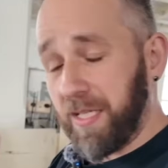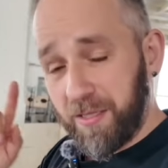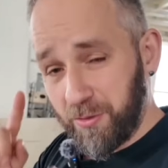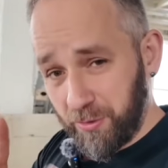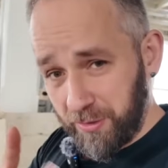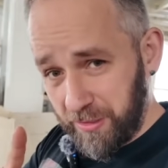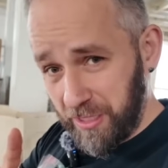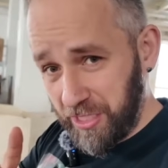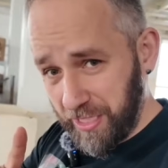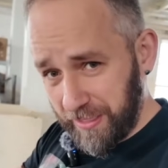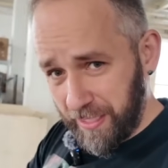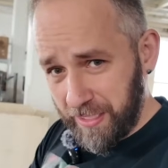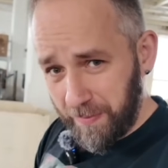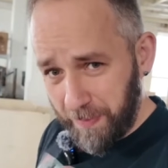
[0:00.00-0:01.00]
Но
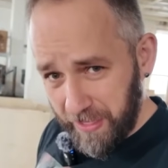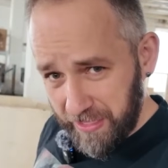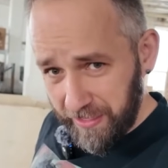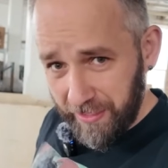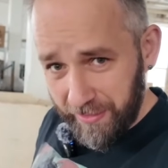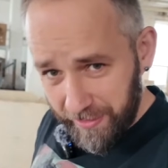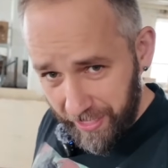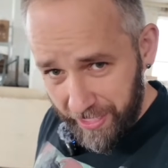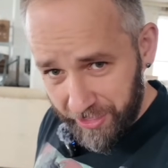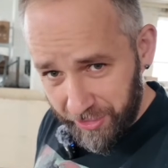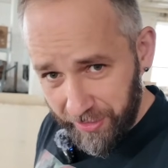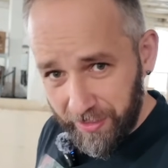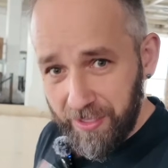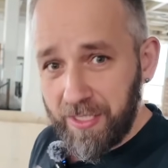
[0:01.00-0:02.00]
сейчас они пошли
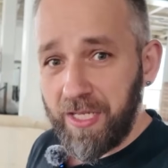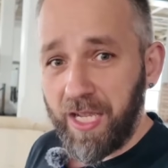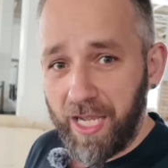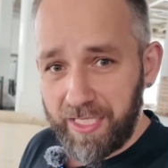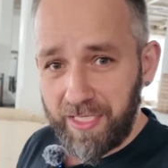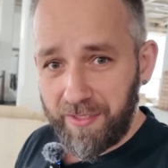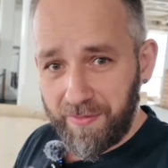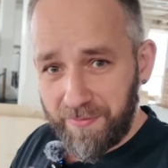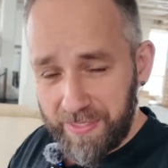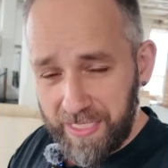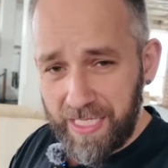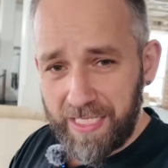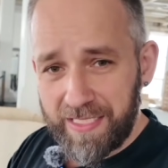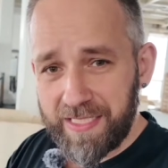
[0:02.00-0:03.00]
дальше – они
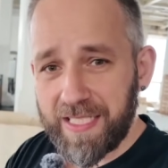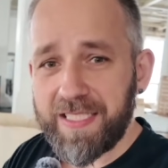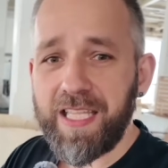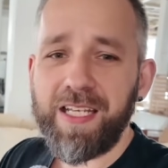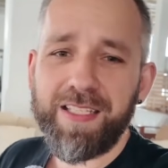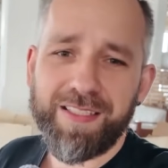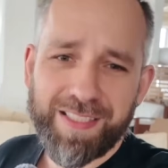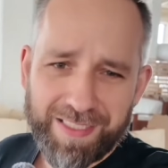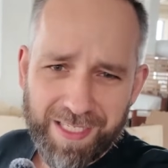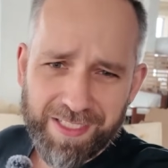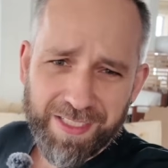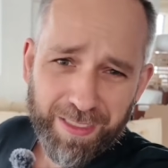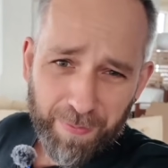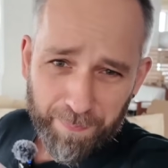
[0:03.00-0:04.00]
взяли и создали
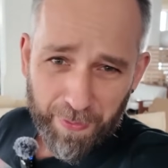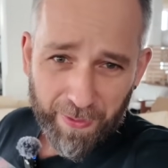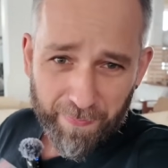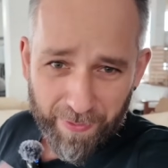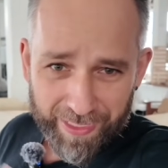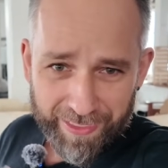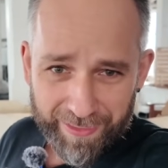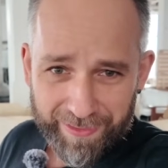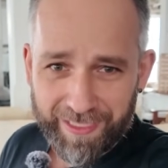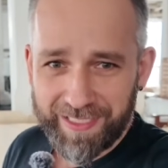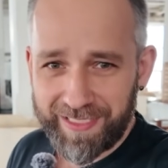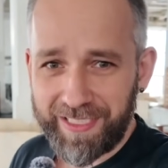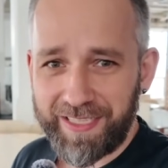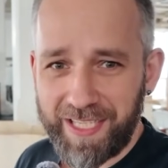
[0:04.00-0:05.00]
настоящий
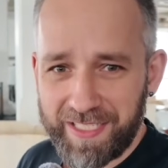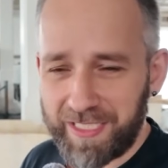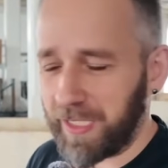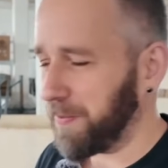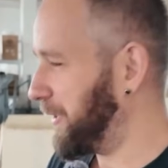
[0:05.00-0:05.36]
гипермаркет китайских